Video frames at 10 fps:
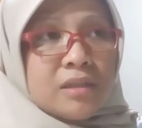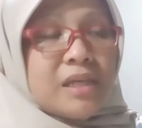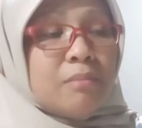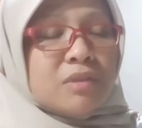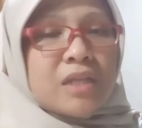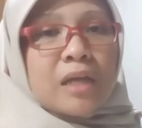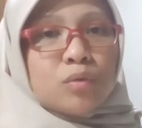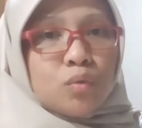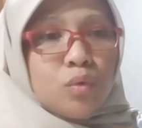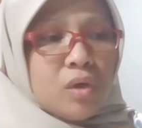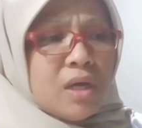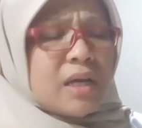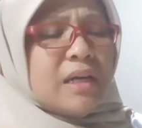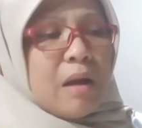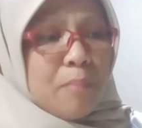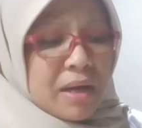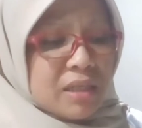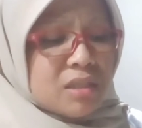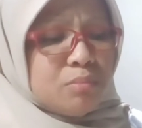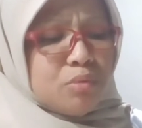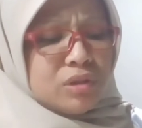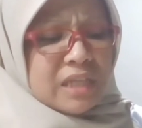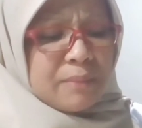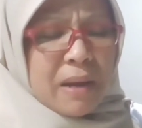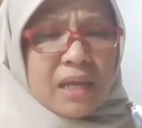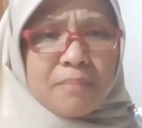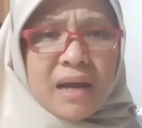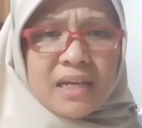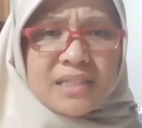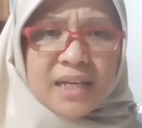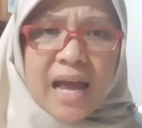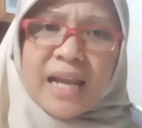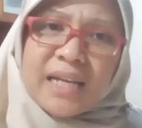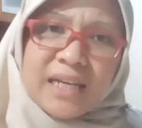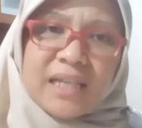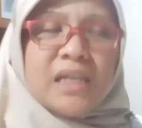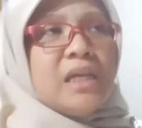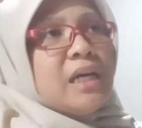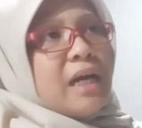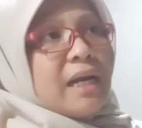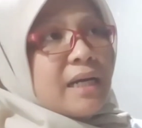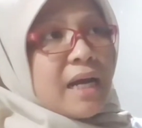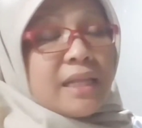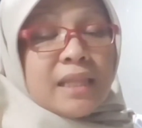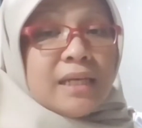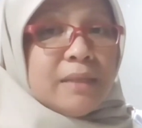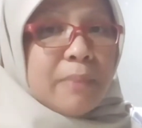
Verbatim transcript: jam 1 kenapa dijemputnya pagi-pagi sekali karena kan tadi